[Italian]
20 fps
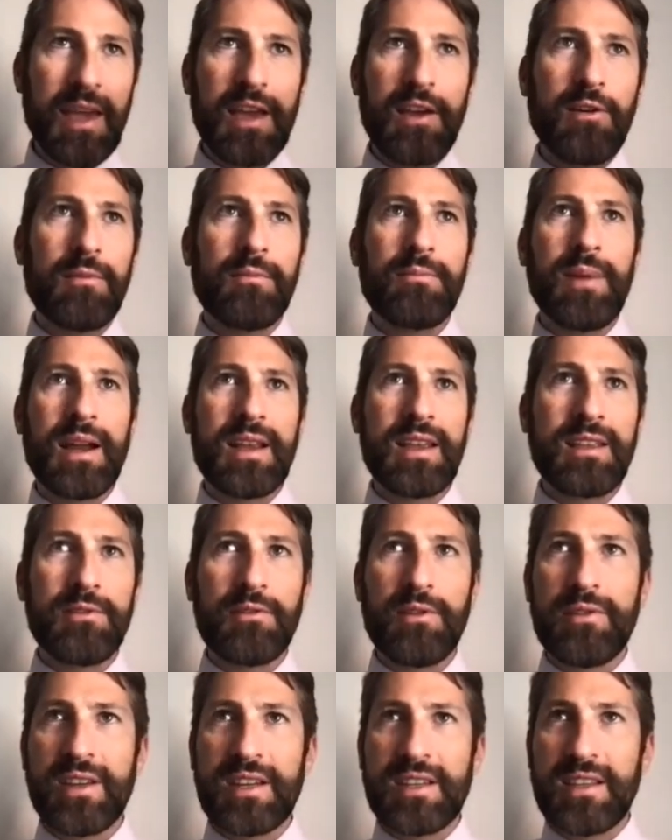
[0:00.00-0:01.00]
miei compagni
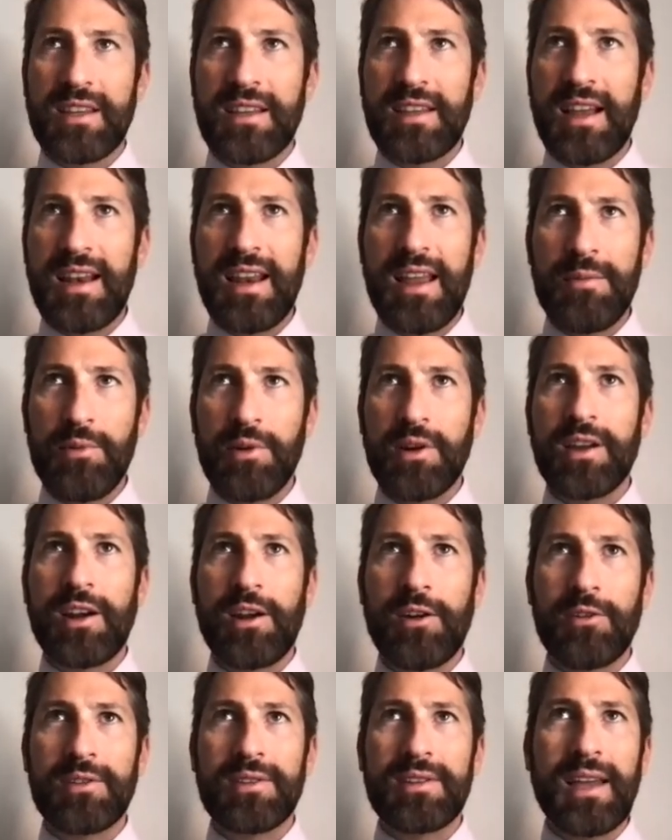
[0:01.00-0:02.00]
di università all'epoca
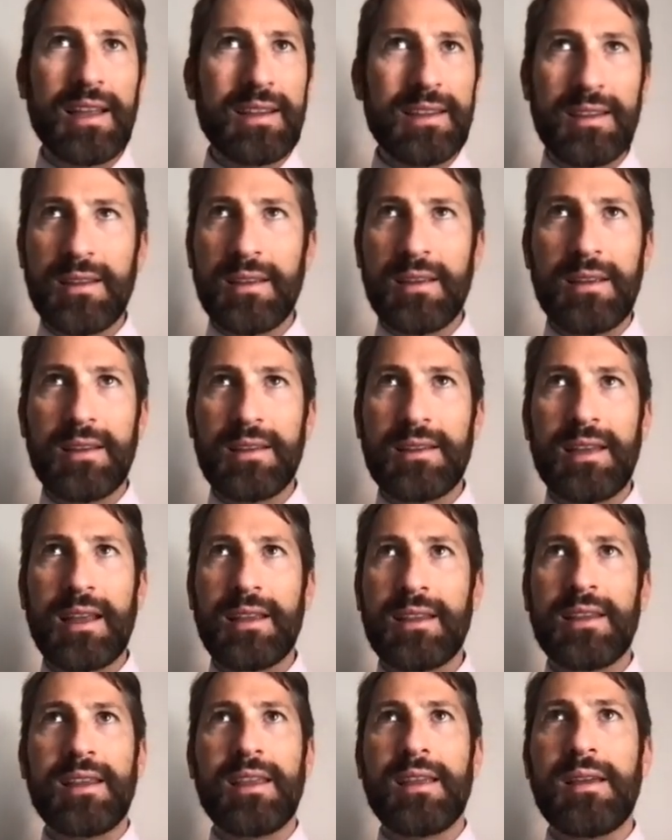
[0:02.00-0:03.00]
erano tanti,
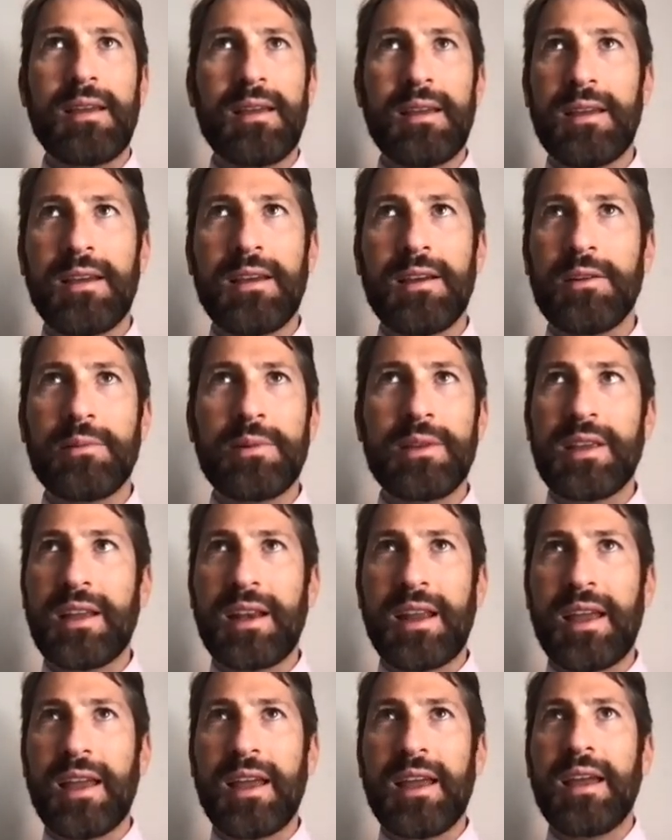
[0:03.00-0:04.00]
tante
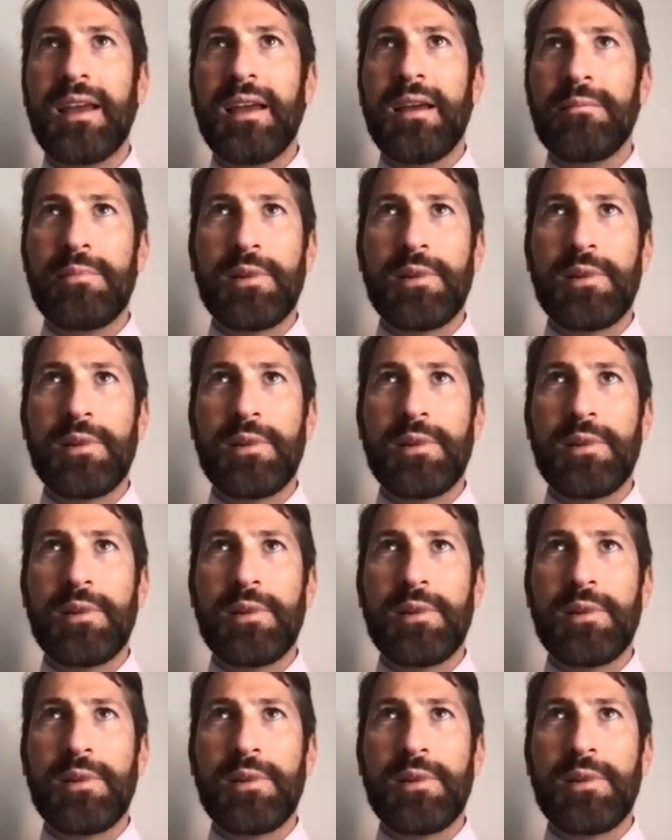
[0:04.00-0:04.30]
dire,